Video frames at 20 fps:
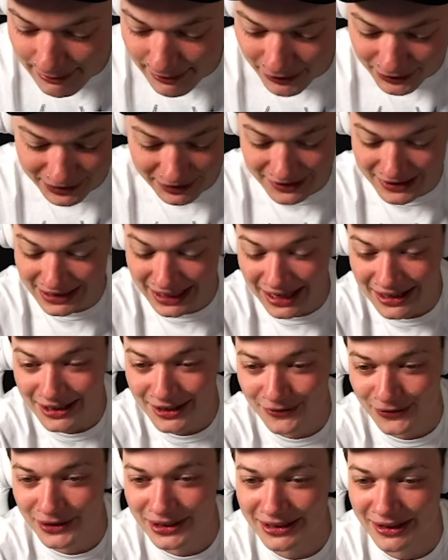haben, auch, dass sie gar
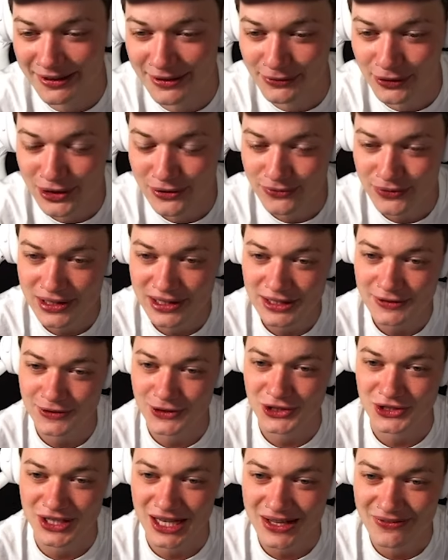nichts von, dass sie voll viel nicht
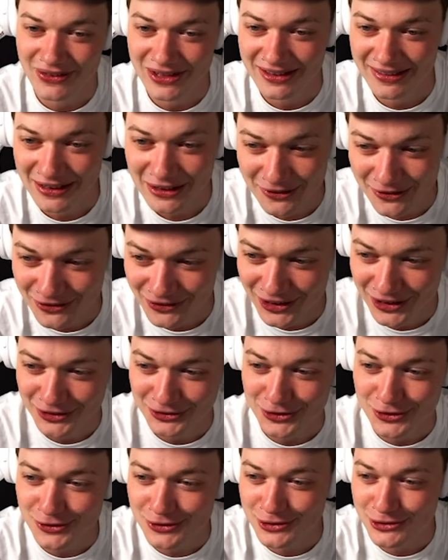verstehen, weil es alles so, ach,
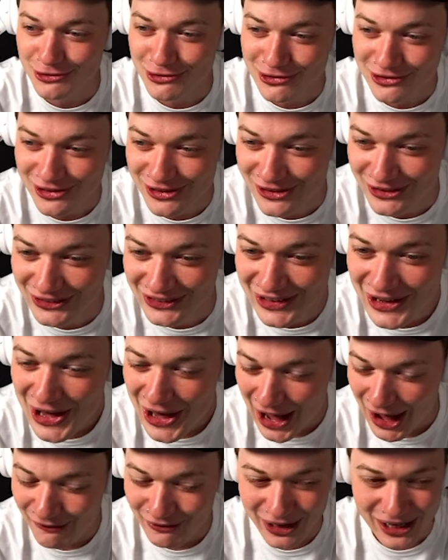diese Jugend so,
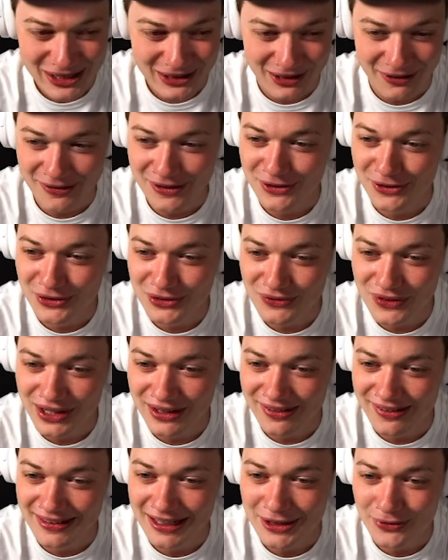aber halt, dass sie es irgendwie
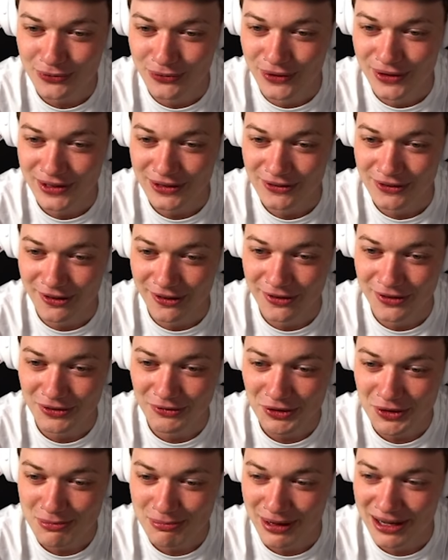ganz nett finden und dass es
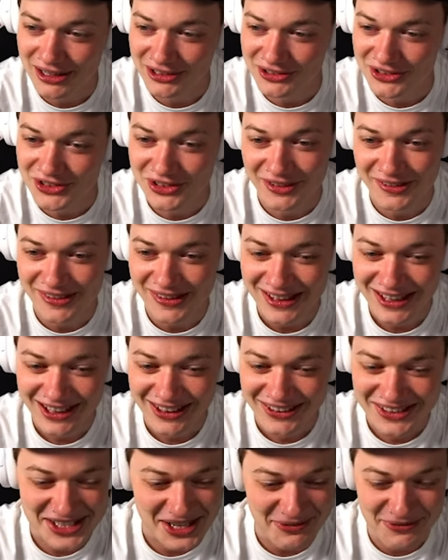irgendwie sympathisch ist.
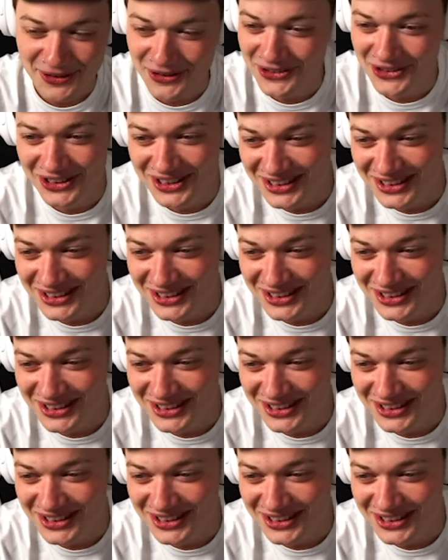Und ich denke mir, oh